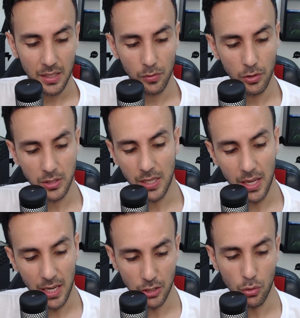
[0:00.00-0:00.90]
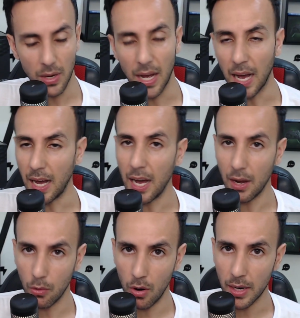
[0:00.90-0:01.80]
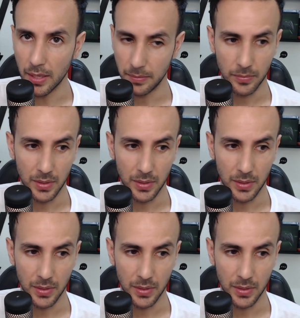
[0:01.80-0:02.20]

que você que quer jogar agora,